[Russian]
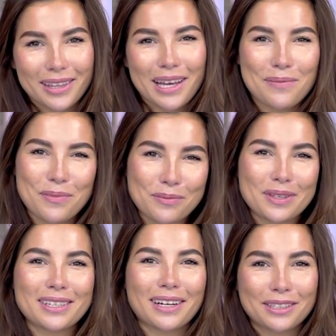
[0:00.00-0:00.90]
да,
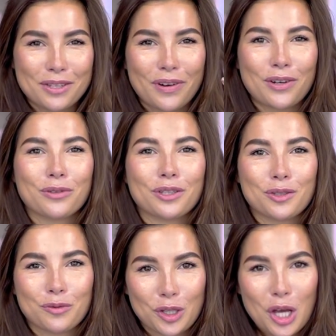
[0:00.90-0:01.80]
помните, как надевали вот
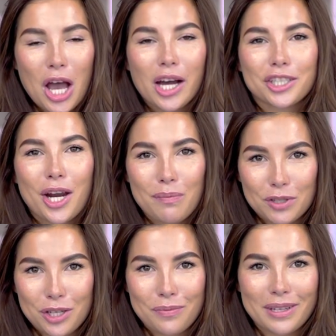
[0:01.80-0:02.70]
эти вот
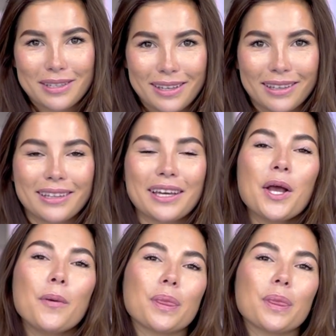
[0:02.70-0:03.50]
шапочки бассейные?